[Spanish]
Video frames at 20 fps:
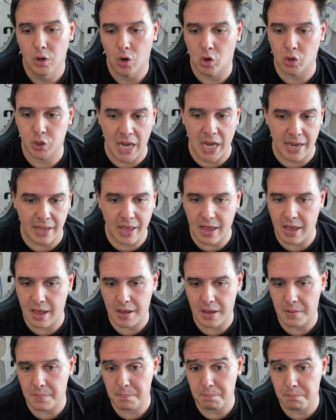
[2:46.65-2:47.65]
O sea
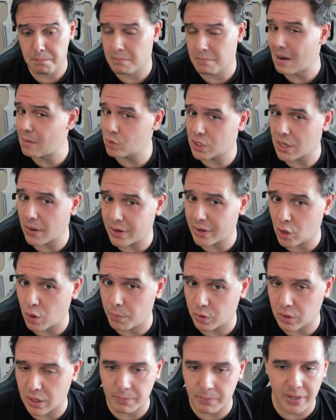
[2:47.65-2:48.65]
que vamos a ver
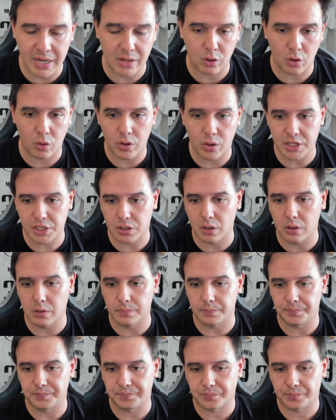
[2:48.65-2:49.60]
cómo termina todo esto.